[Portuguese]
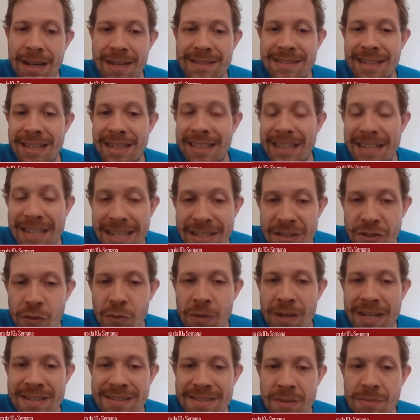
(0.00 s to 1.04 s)
A Secretaria aqui de
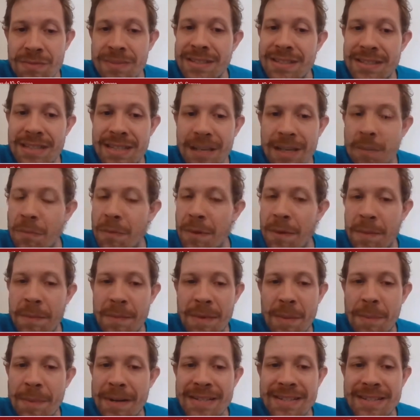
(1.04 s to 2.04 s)
Educação, sim, é uma, uma